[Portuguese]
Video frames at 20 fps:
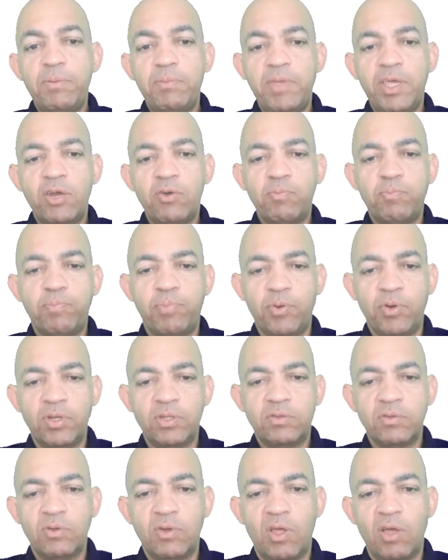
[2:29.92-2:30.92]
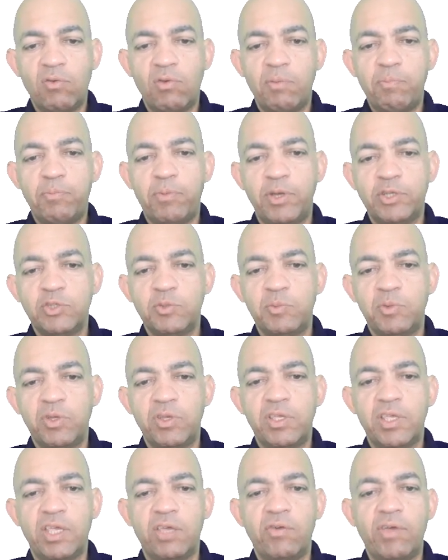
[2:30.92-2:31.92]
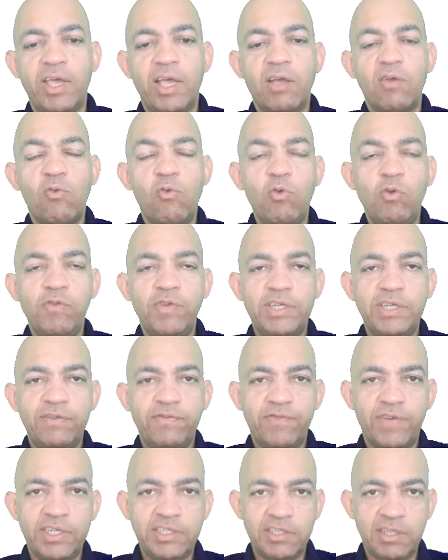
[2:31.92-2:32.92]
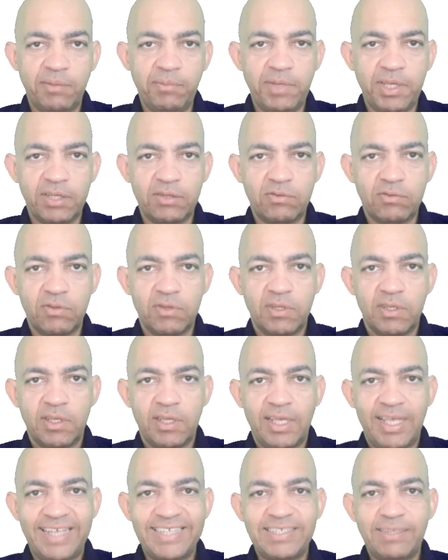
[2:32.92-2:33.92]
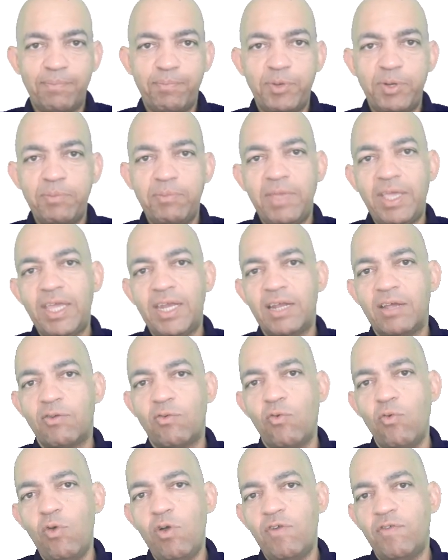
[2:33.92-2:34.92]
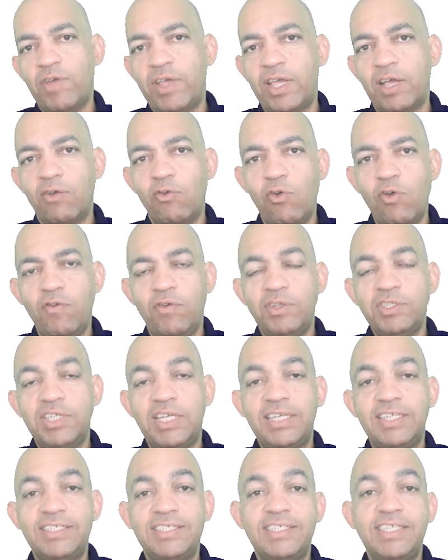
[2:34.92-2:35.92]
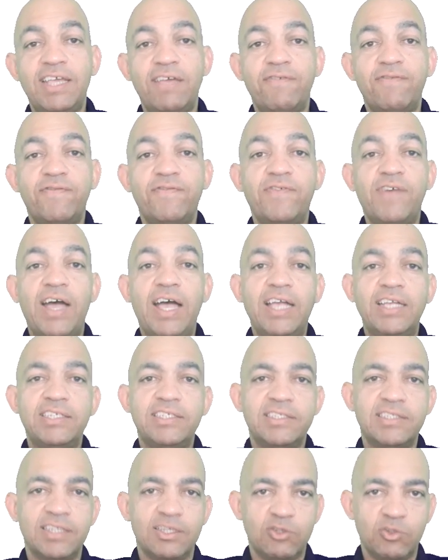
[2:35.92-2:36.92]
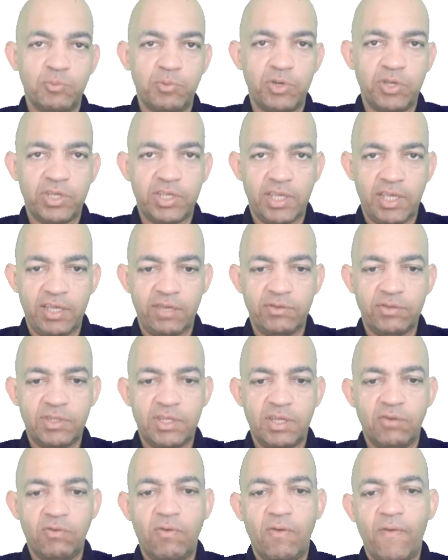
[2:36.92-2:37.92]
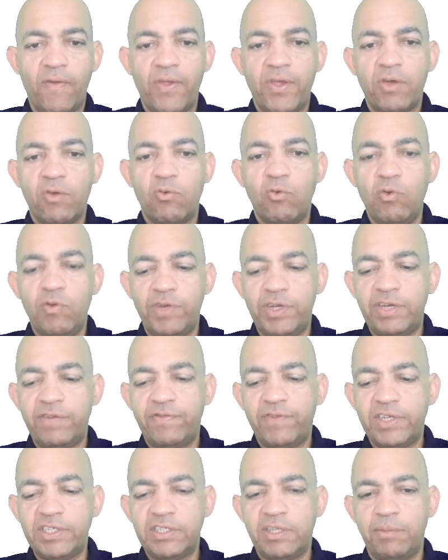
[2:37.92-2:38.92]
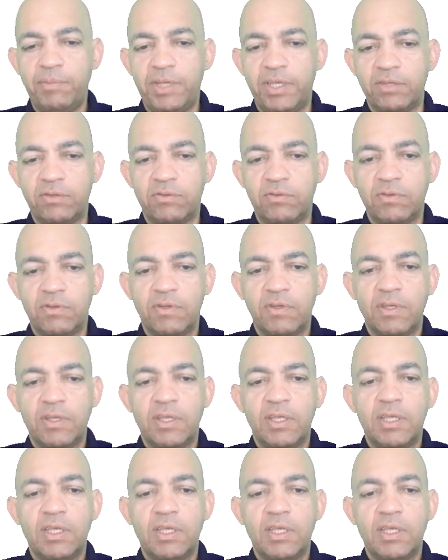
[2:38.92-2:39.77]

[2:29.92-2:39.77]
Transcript: Primeiro ponto, logo após o bloqueio, é a curva de afastamento. Essa primeira curva é a curva onde ele se afasta do bloqueio. Então, curva de afastamento.